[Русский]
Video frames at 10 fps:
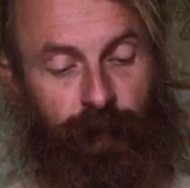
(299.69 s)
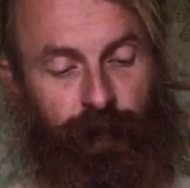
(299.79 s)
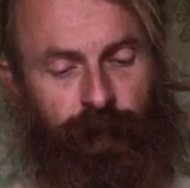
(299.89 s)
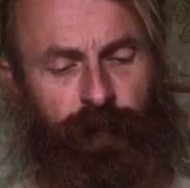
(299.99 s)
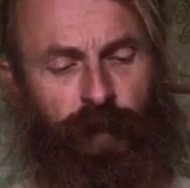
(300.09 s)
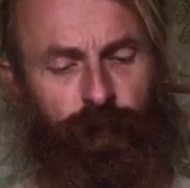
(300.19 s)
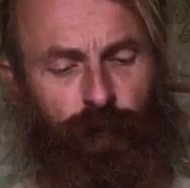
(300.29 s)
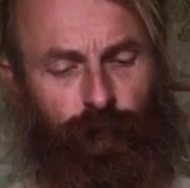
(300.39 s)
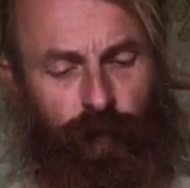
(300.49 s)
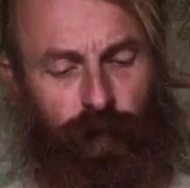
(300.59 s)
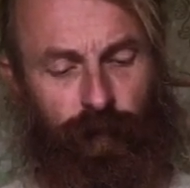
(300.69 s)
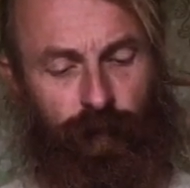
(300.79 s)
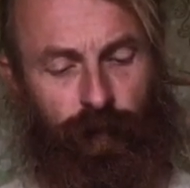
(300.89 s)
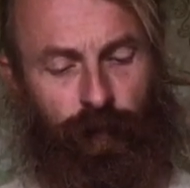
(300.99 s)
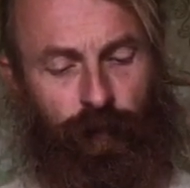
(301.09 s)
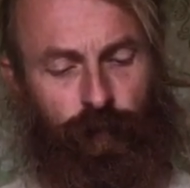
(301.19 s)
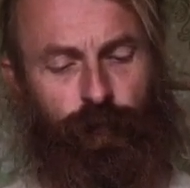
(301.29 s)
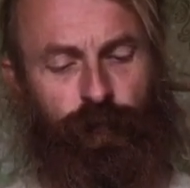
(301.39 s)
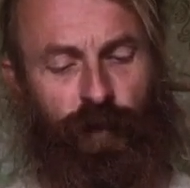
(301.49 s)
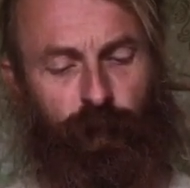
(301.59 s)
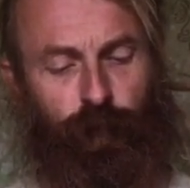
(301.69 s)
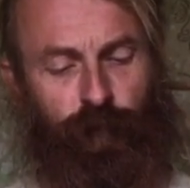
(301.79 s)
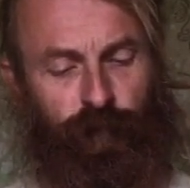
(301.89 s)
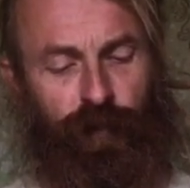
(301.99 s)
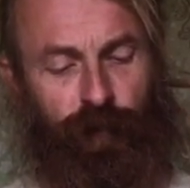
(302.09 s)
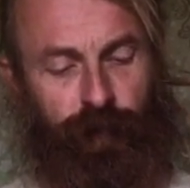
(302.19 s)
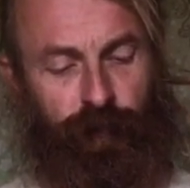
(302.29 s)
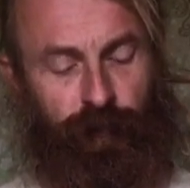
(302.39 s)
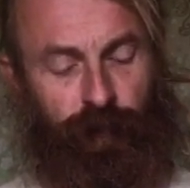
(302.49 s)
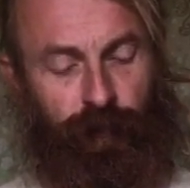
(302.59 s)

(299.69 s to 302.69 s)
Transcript: «Сестра дура! Что с ней будешь делать?»